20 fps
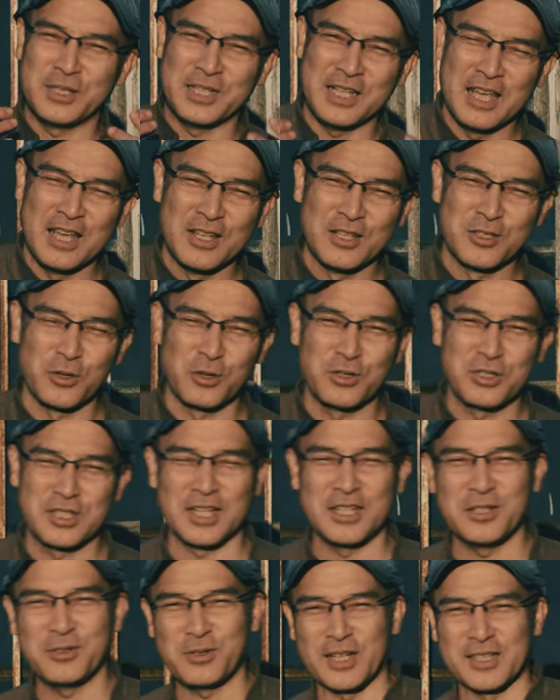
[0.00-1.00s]
に直
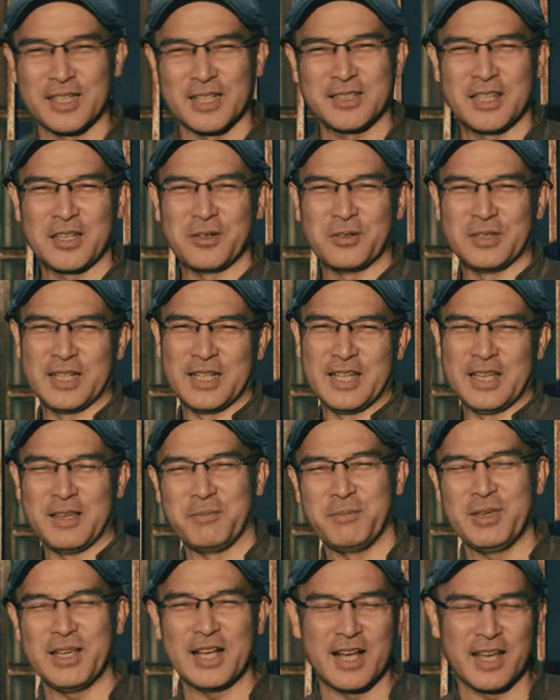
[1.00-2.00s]
射日光当たってるんでね
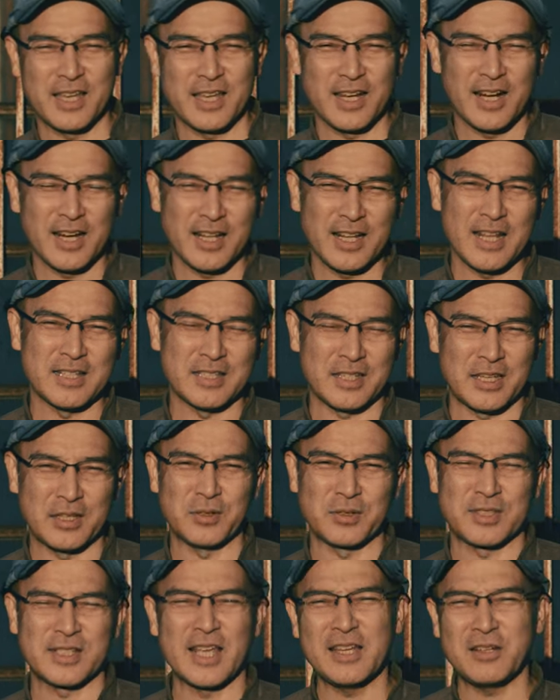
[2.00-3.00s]
目が開けられないんですけ
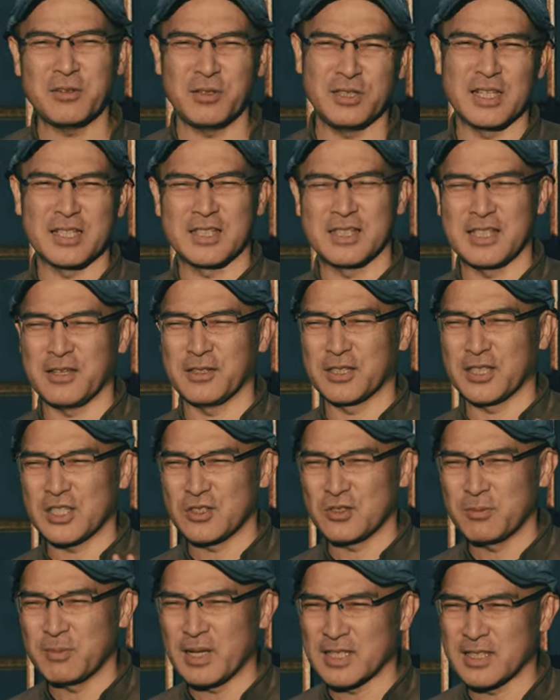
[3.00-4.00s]
ど最後にですね私
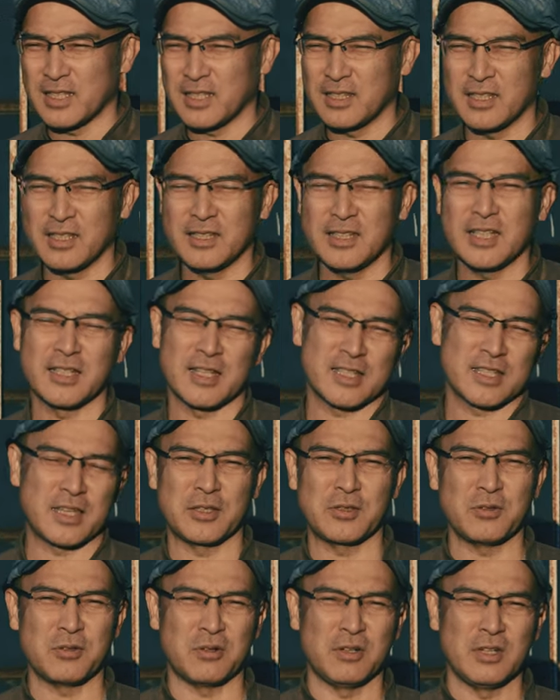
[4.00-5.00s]
のまあ宣伝なんです
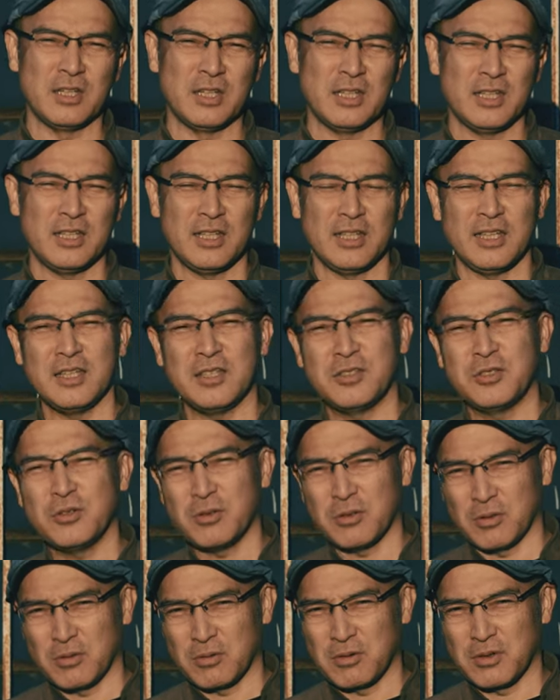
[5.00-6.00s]
けど、えー、
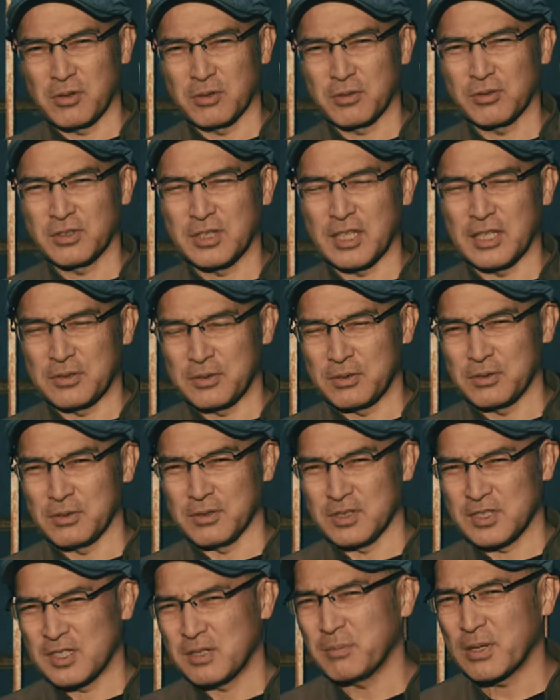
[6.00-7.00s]
今日これを撮っている
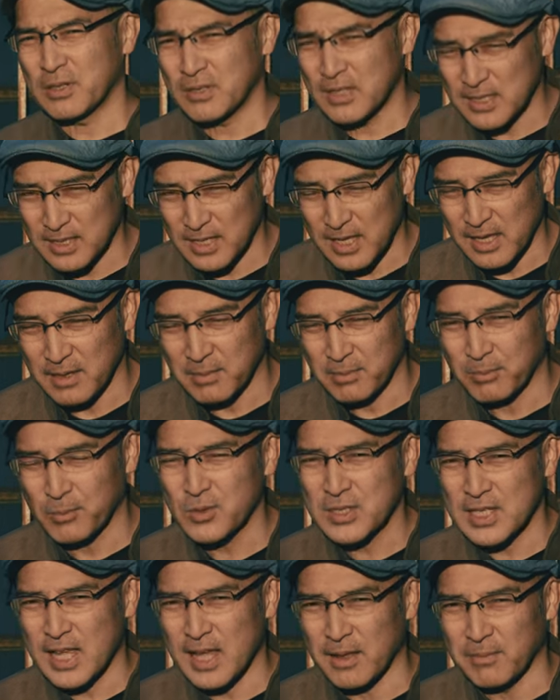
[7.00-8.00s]
ジンバルですね
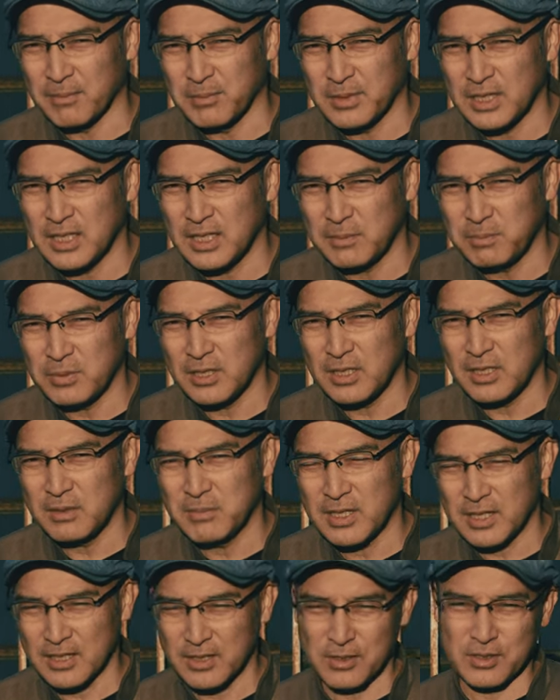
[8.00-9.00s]
モザミニ
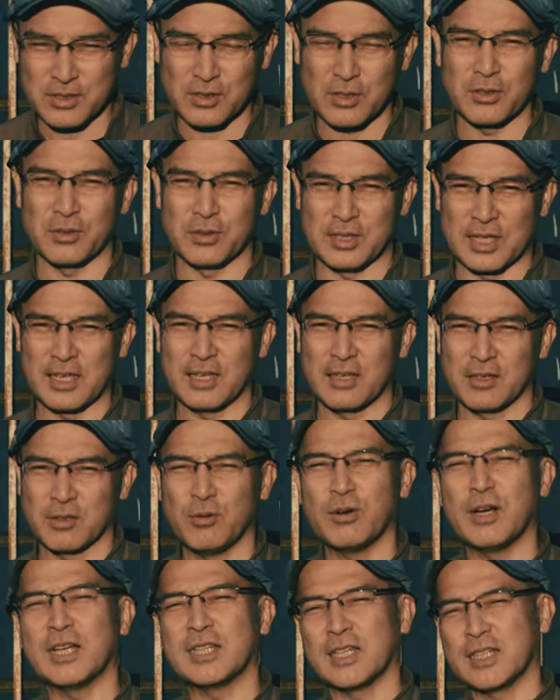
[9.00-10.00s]
PMAX というね
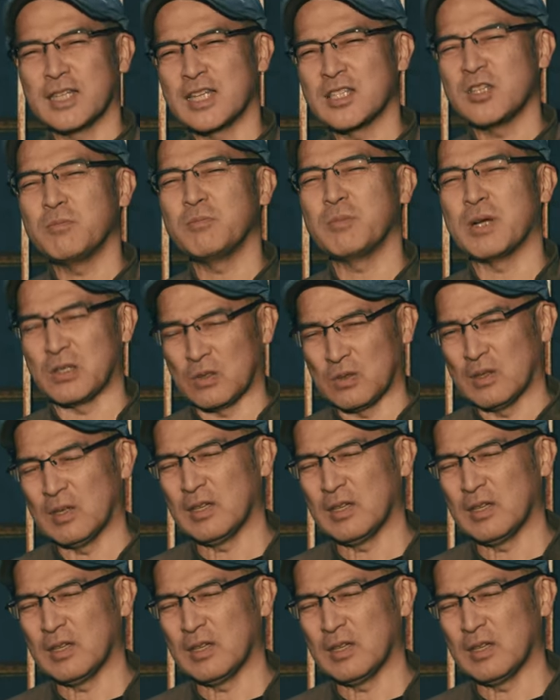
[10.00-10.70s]
小型なジンバル、